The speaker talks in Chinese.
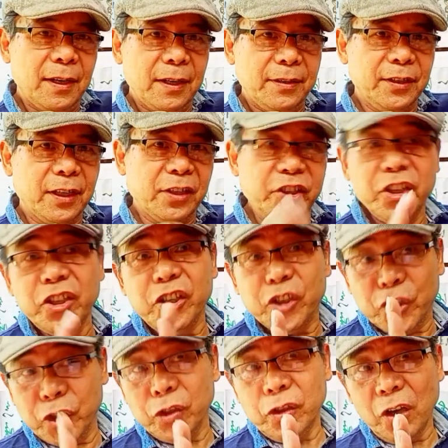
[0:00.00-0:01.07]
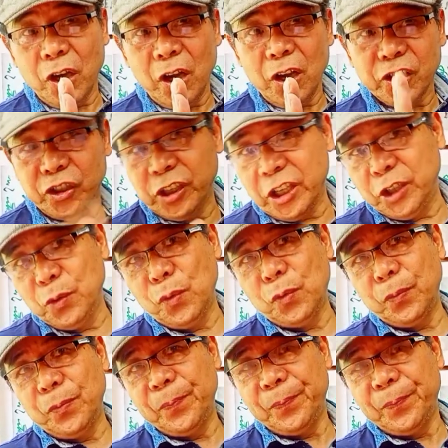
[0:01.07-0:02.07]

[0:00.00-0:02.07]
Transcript: 这个经济师世界纪录